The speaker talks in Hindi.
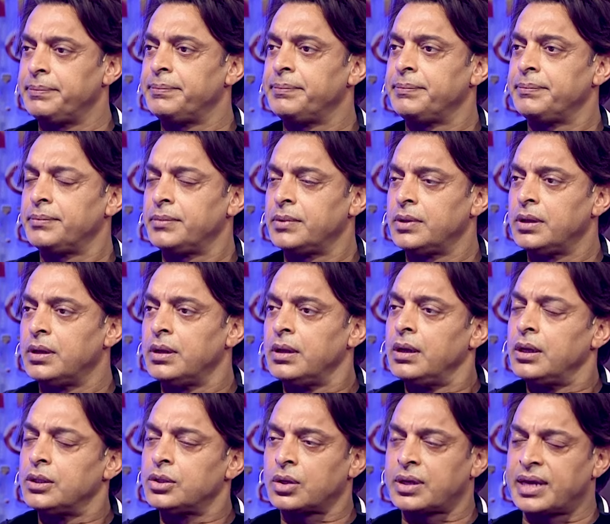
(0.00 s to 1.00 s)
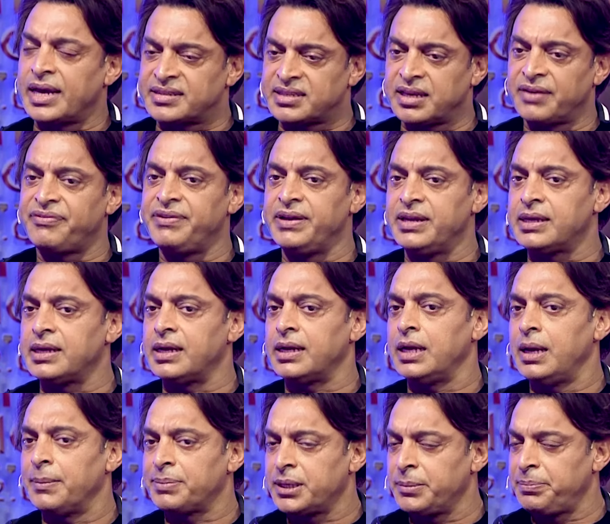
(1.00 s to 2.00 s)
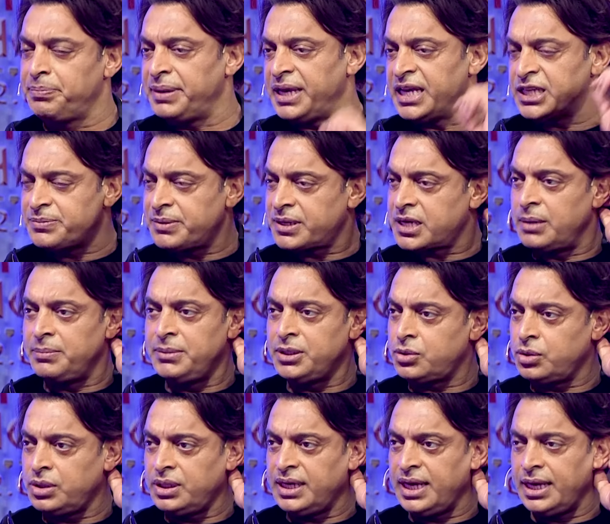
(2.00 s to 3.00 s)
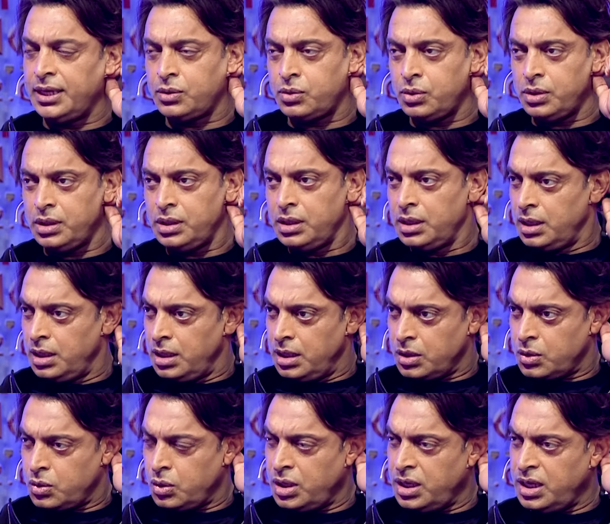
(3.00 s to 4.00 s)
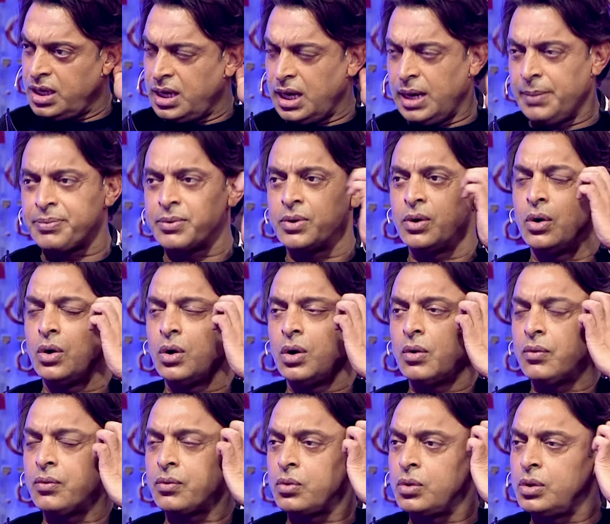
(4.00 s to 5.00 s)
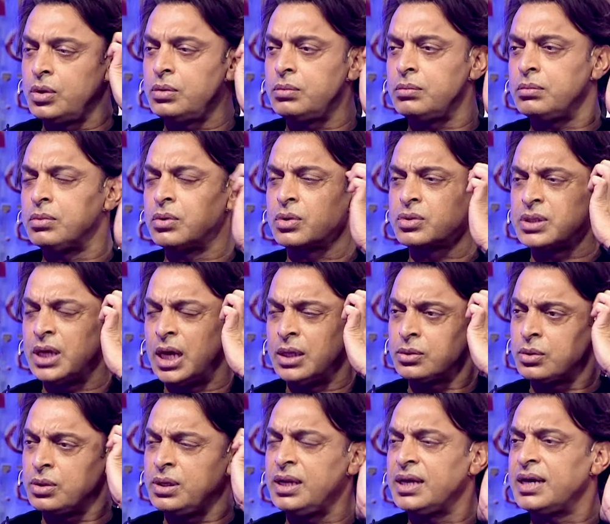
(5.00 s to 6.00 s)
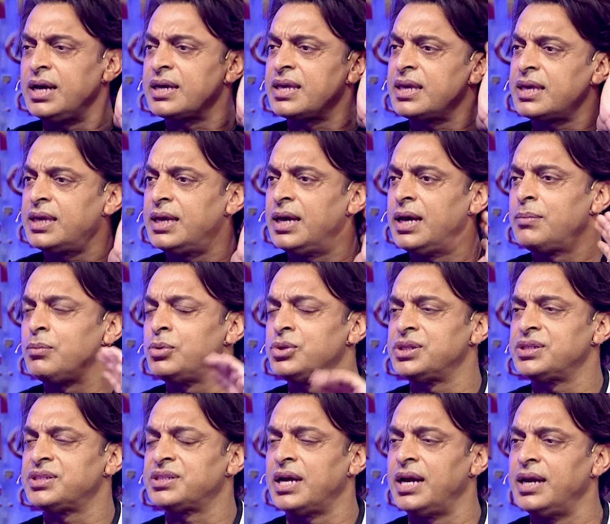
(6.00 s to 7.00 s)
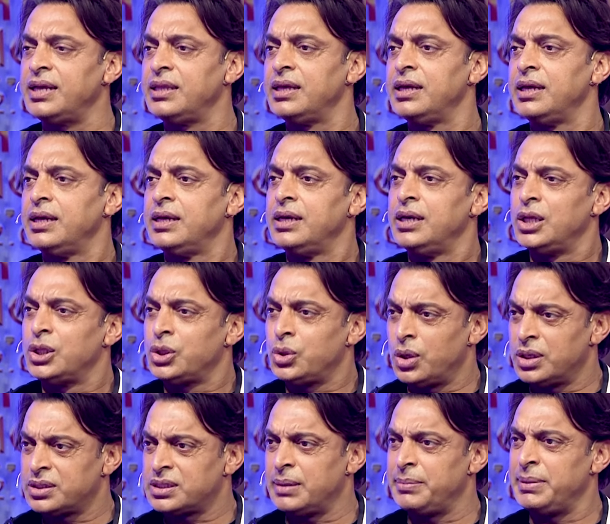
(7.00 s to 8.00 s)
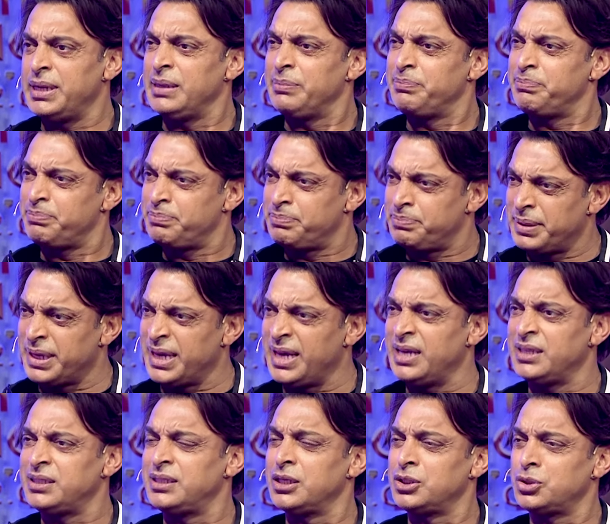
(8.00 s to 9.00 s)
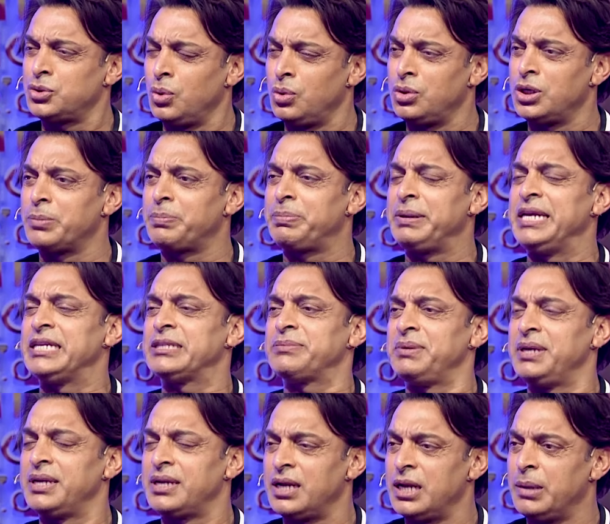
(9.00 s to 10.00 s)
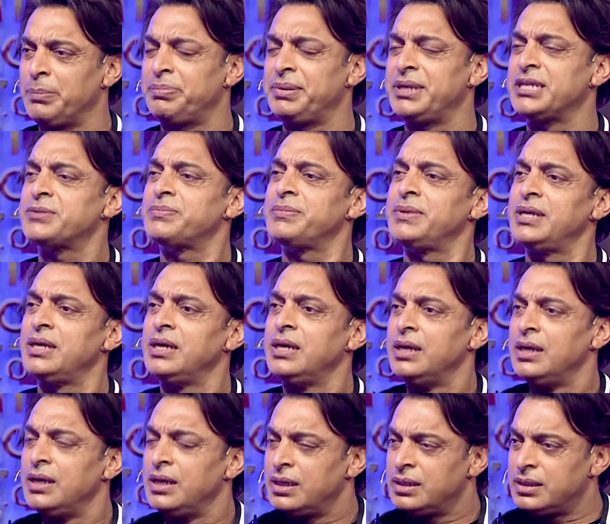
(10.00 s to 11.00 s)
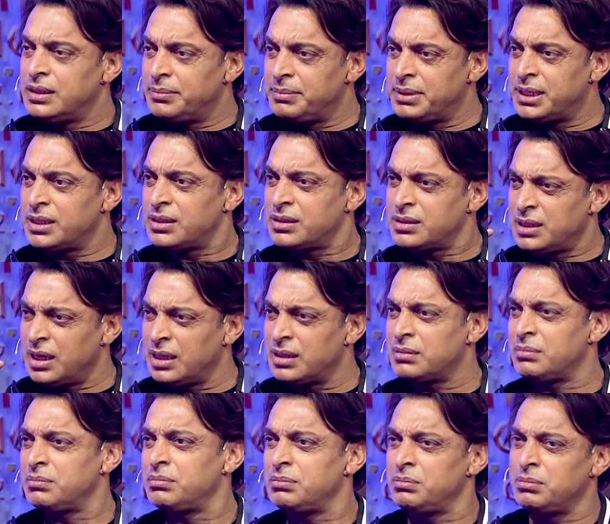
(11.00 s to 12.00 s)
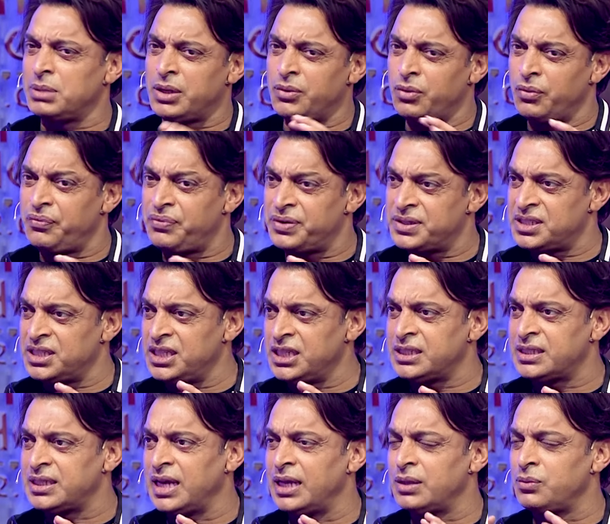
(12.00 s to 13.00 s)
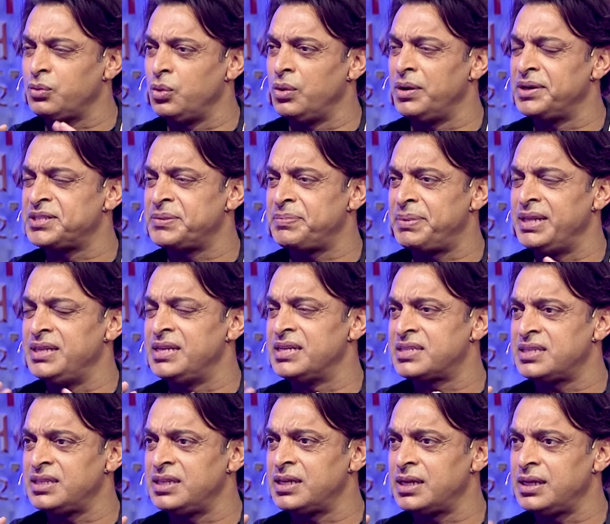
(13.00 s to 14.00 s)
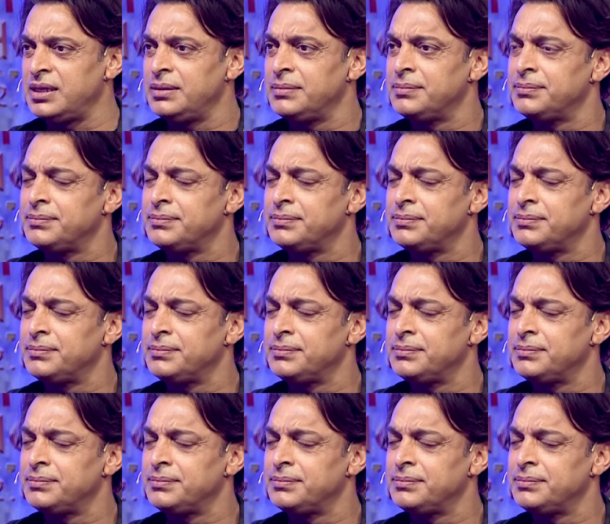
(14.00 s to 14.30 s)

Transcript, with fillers: तो तो कैसा फील हैं आपकी पेस में कमी तो नहीं आई कोई कोई आ, आपको कोई नुकसान तो नहीं लगा कि यार मुझे शायद थोड़ा सा मेरी पेस या शोल्डर पेस में रनअप पेस में या मेरी शायद मेरी वो फजीक शायद वो ऐसे पहले जैसी नहीं रही